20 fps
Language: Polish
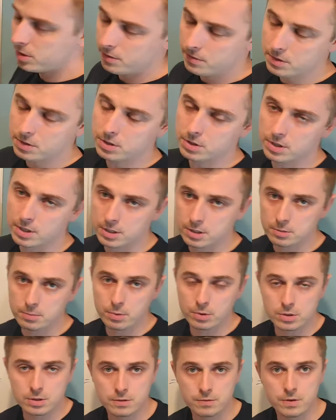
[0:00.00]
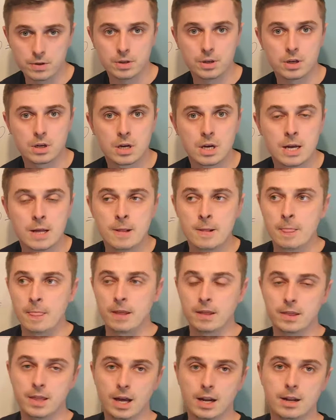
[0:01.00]
9000, prosty wynik.
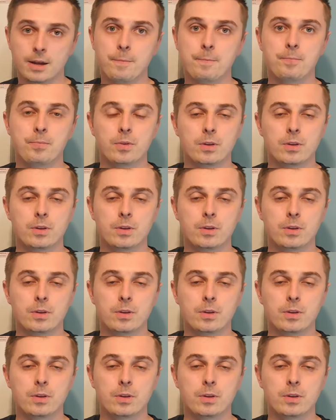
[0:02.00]
Dalej,